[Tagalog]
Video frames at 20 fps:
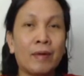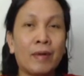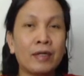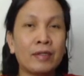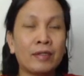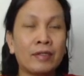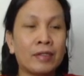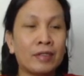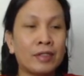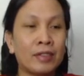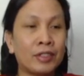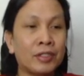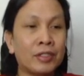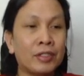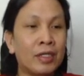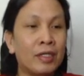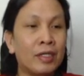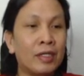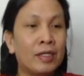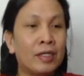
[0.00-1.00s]

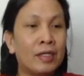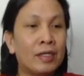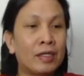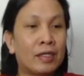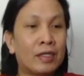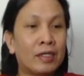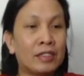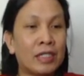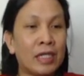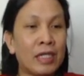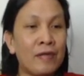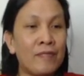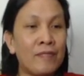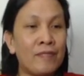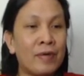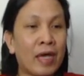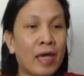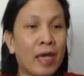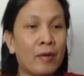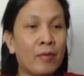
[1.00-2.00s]
Marcos
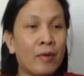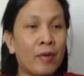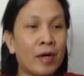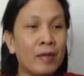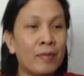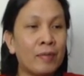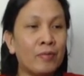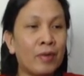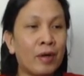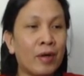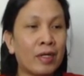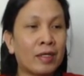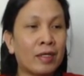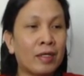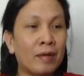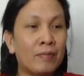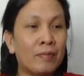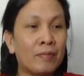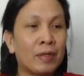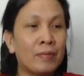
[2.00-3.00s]
received a warm
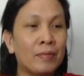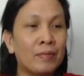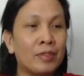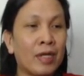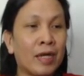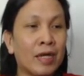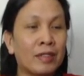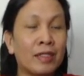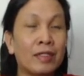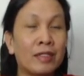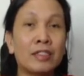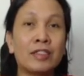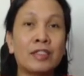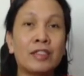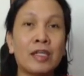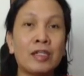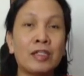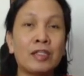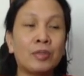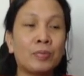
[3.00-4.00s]
welcome from United
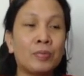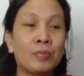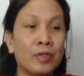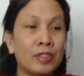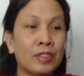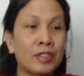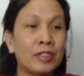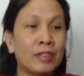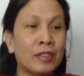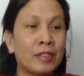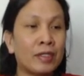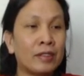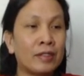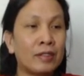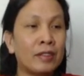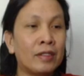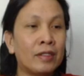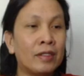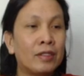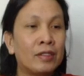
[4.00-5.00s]
States President